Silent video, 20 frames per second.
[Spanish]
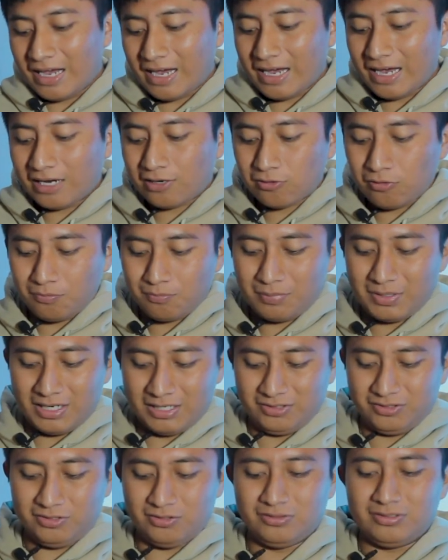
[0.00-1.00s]
A
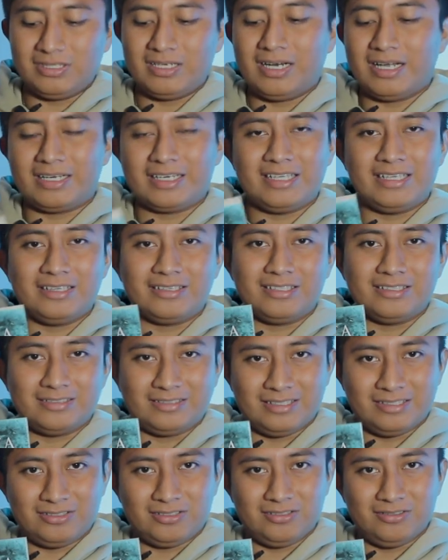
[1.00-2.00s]
comparación de la quinta
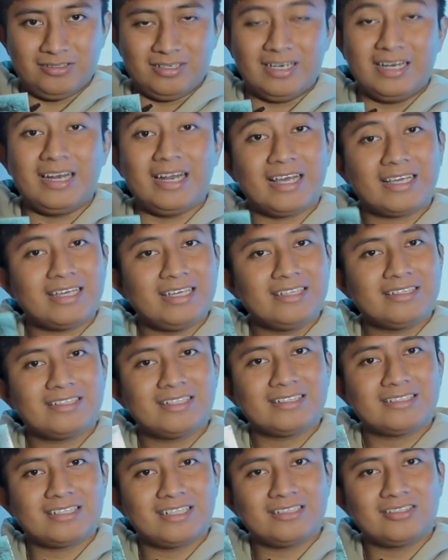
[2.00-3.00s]
estación, la
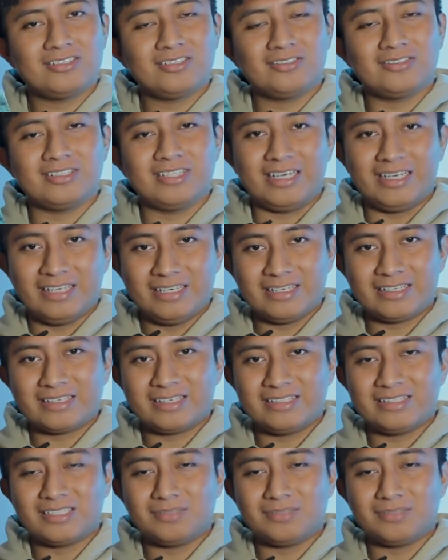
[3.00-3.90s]
quinta estación de N.K.